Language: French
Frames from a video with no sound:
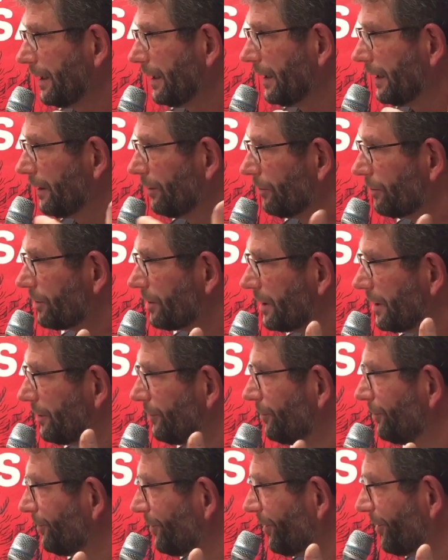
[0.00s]
et, donc,
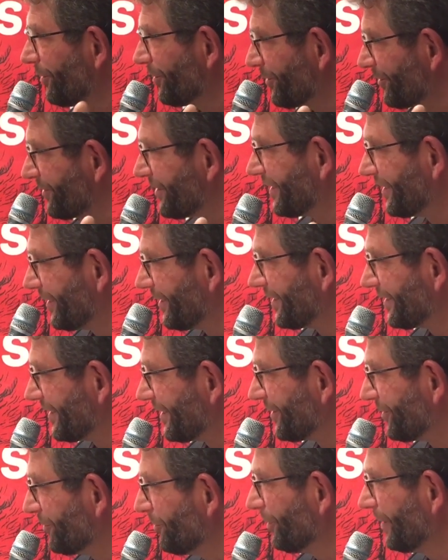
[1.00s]
euh,
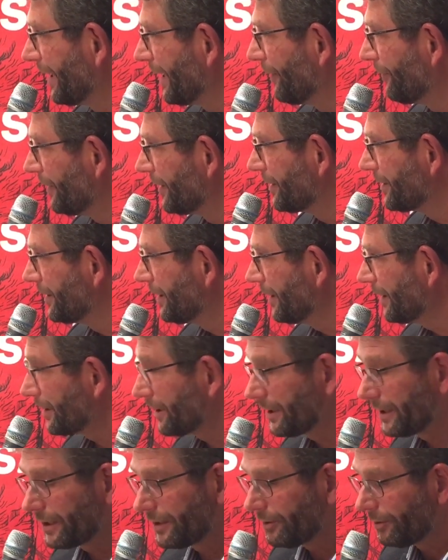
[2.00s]
j'ai dû, y réfléchir.
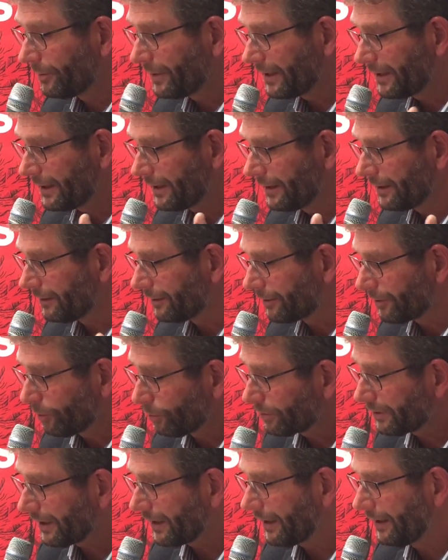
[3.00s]
J'ai comme été
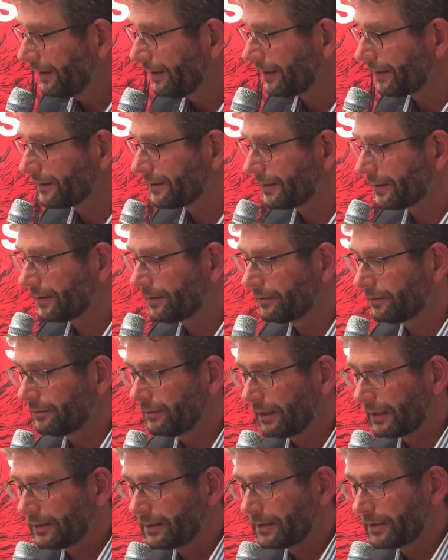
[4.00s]
contraint à
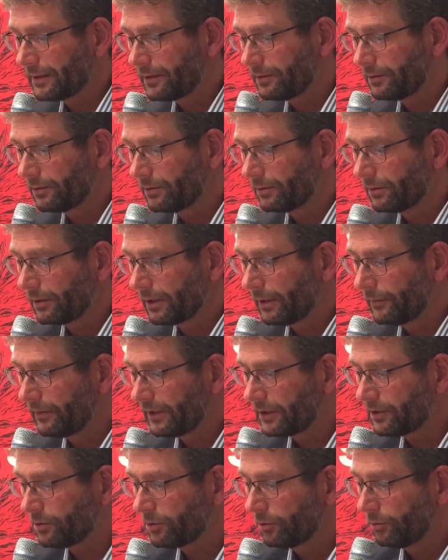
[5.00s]
cette,
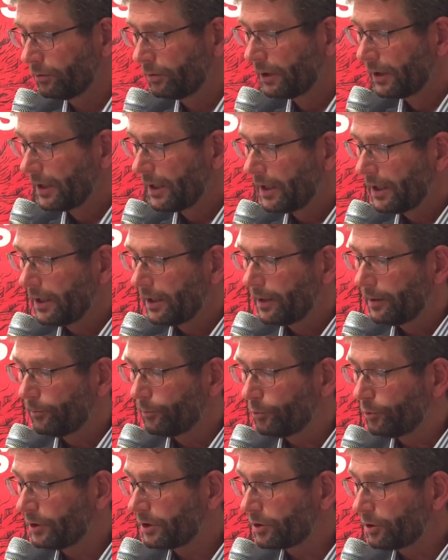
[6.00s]
réflexion,
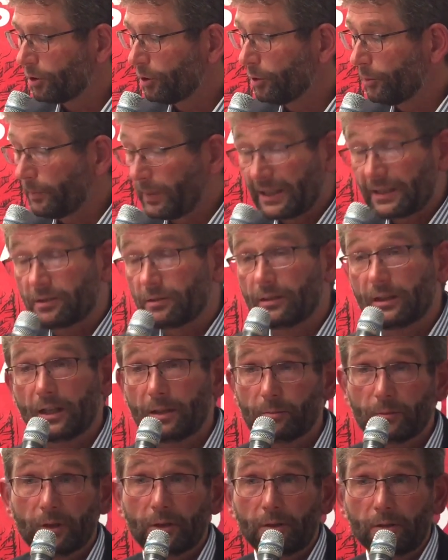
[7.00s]
puisque
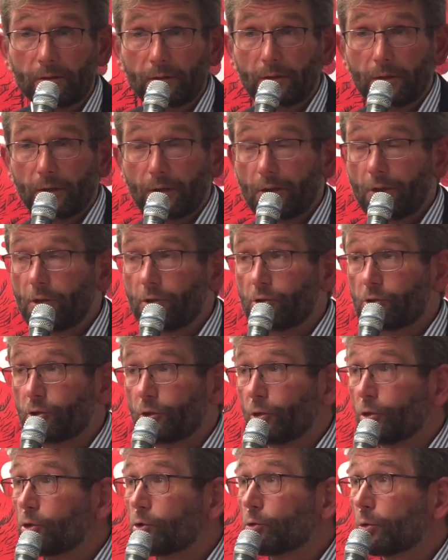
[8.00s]
personnellement, je
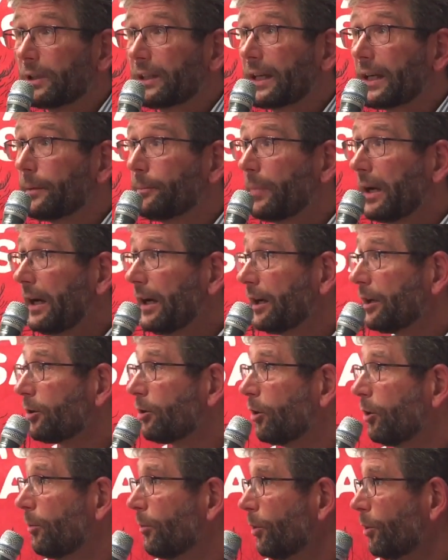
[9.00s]
ne souhaiterais pas
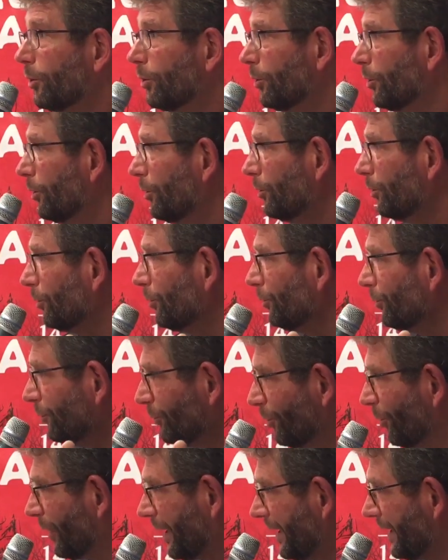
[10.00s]
qu'on me
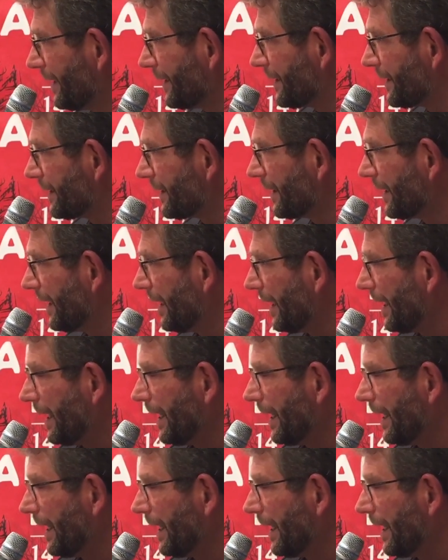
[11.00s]
nourrisse